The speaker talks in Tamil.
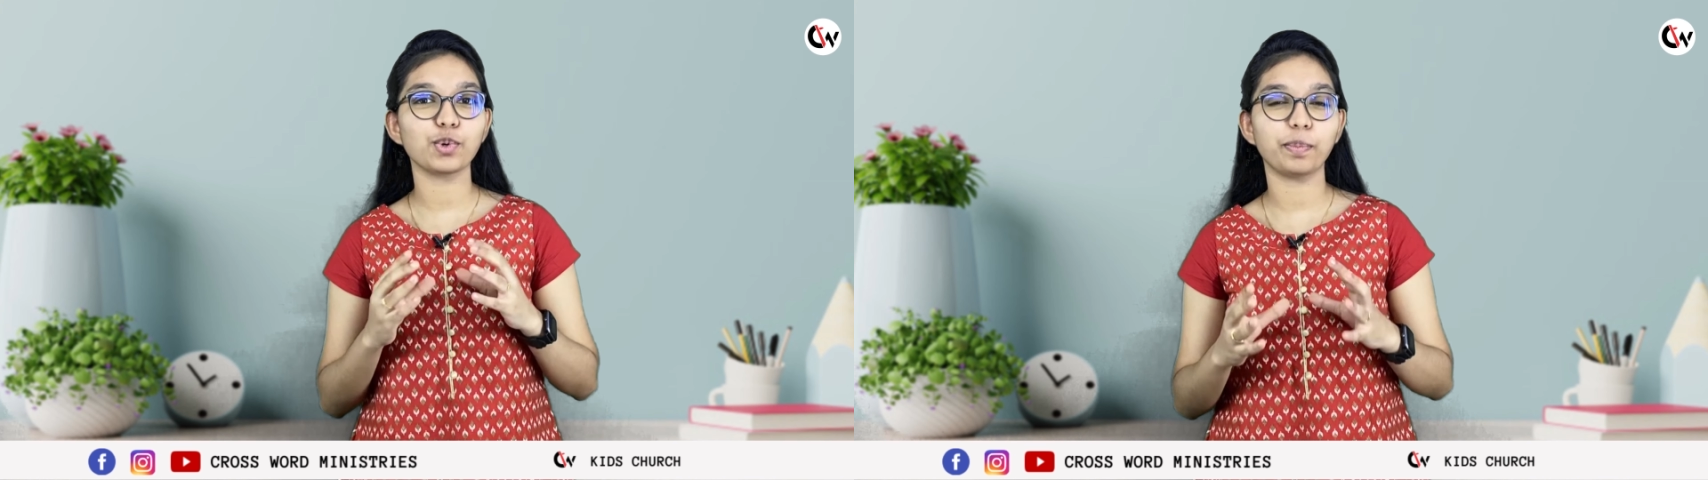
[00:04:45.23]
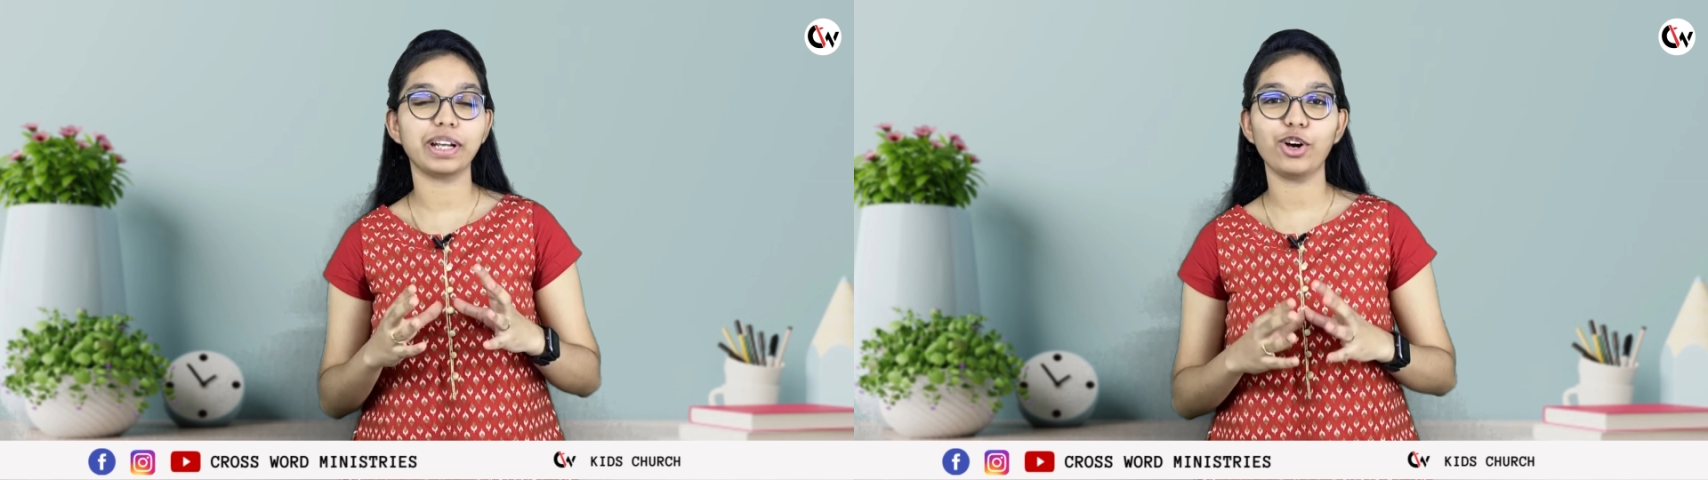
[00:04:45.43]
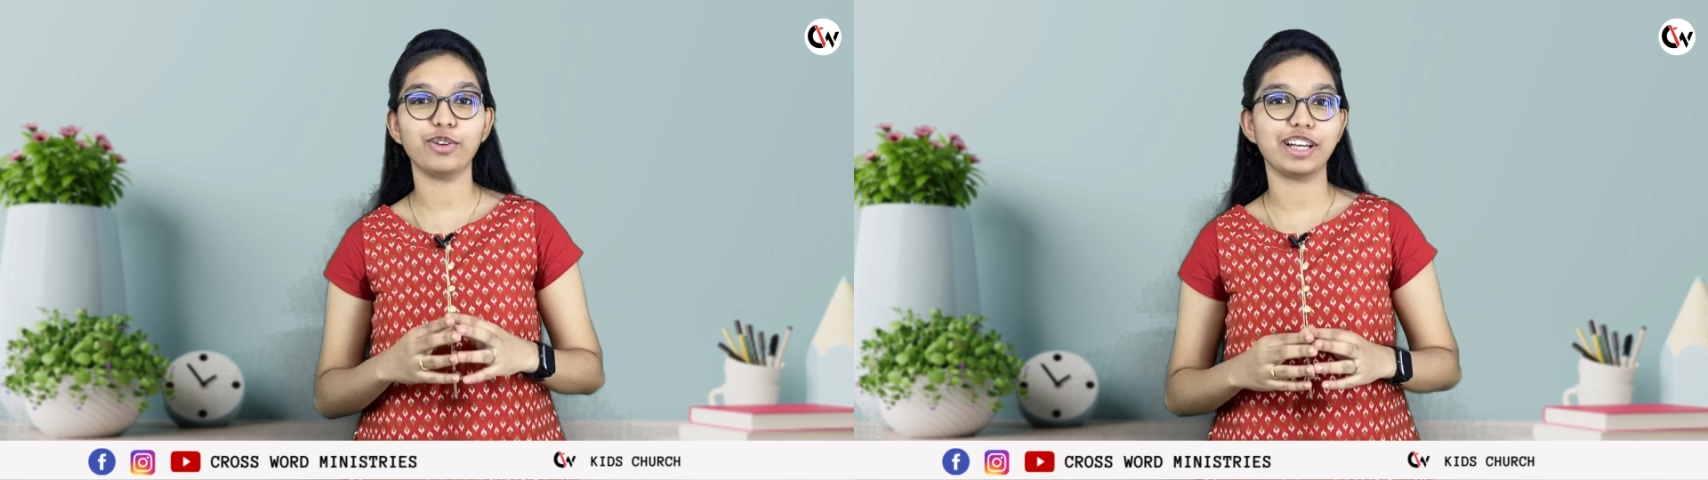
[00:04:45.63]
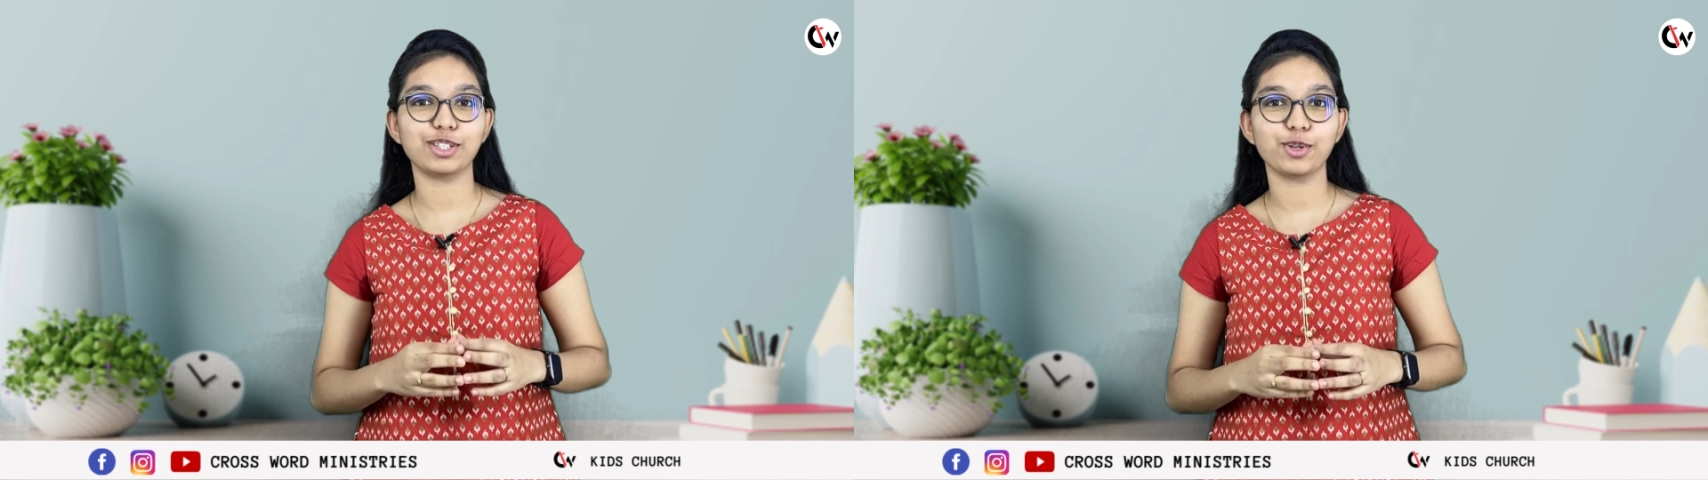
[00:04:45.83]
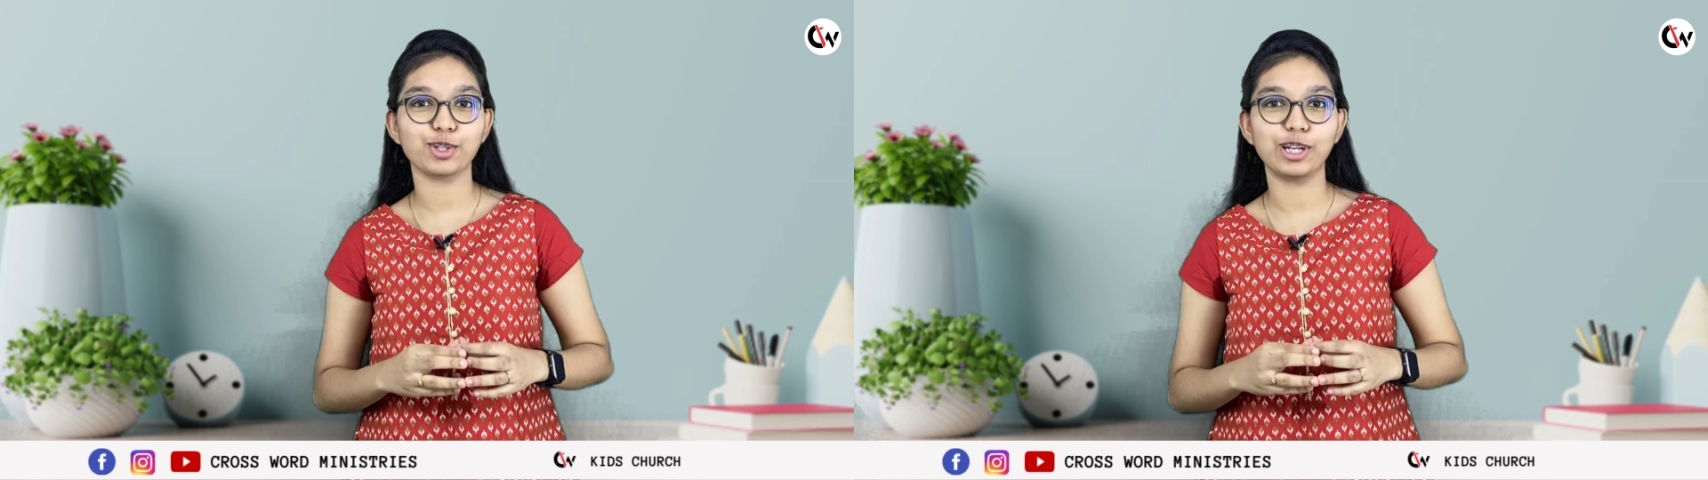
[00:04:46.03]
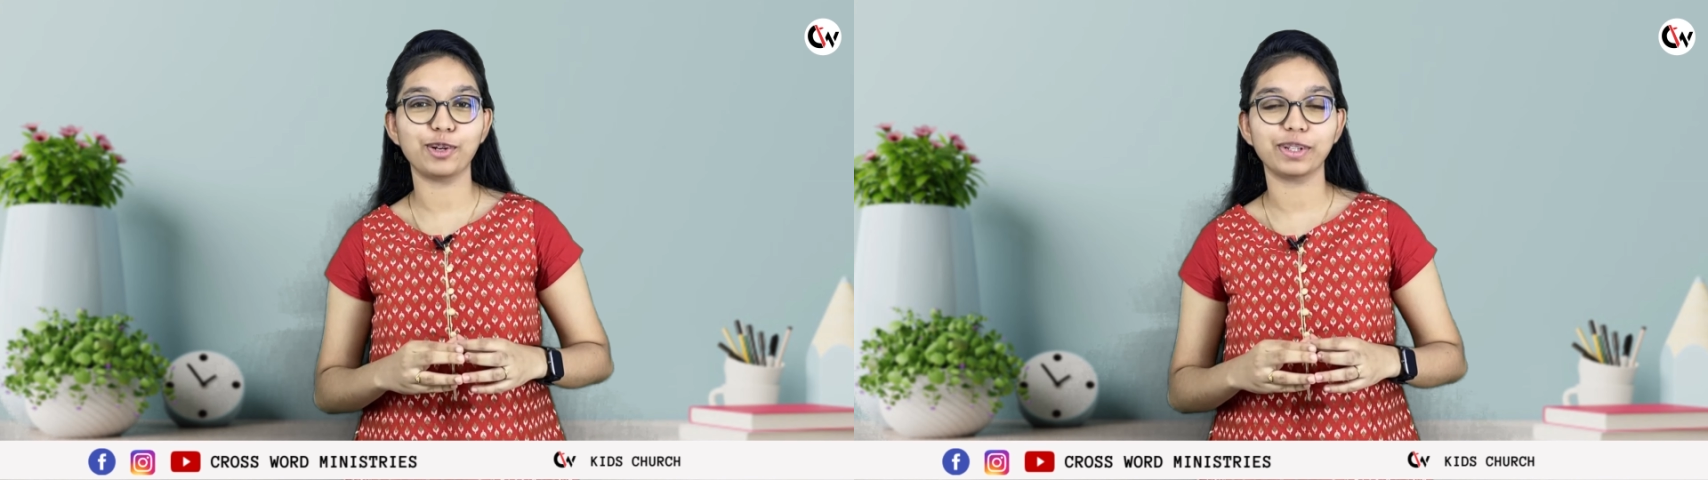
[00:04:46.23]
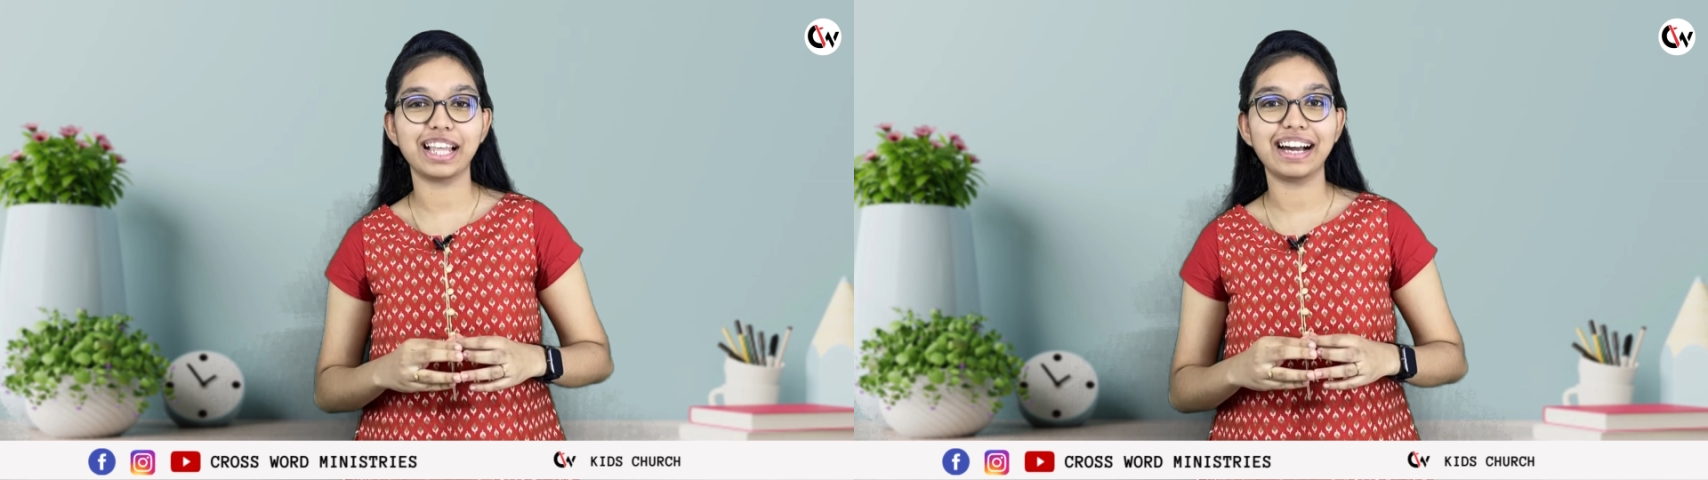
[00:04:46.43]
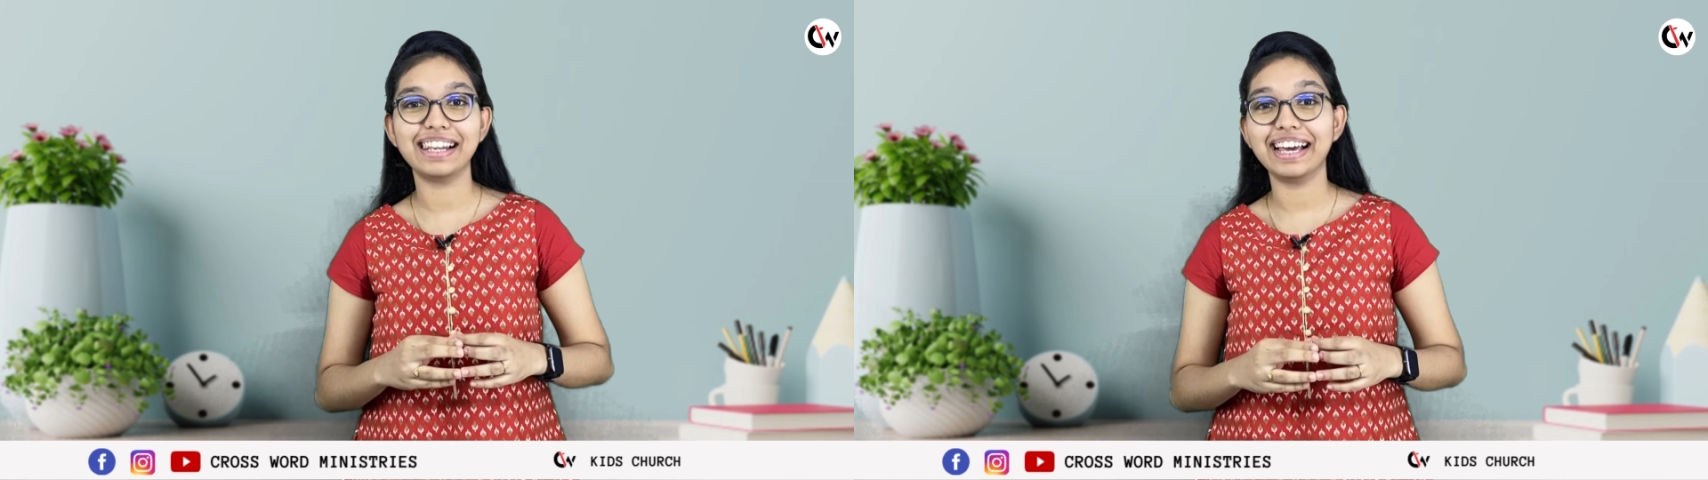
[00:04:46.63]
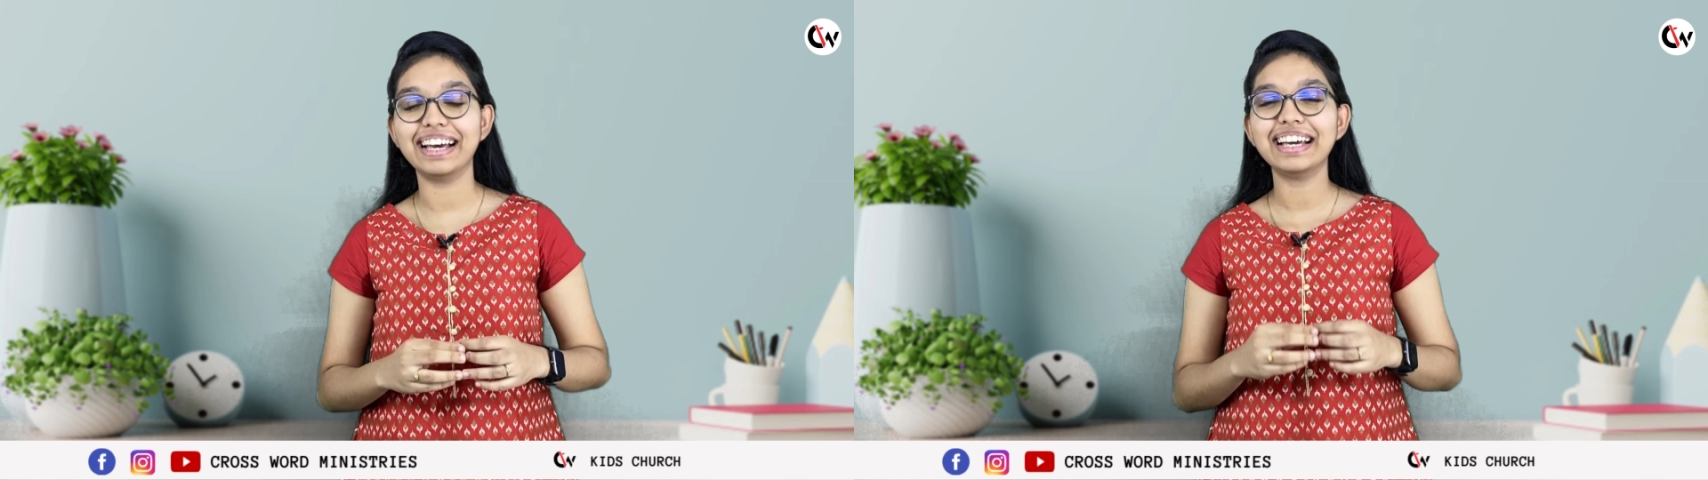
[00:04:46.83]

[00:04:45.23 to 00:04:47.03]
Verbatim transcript: சூப்பராக ஒரு வசனம் சொல்லி கொடுத்தாங்கல்ல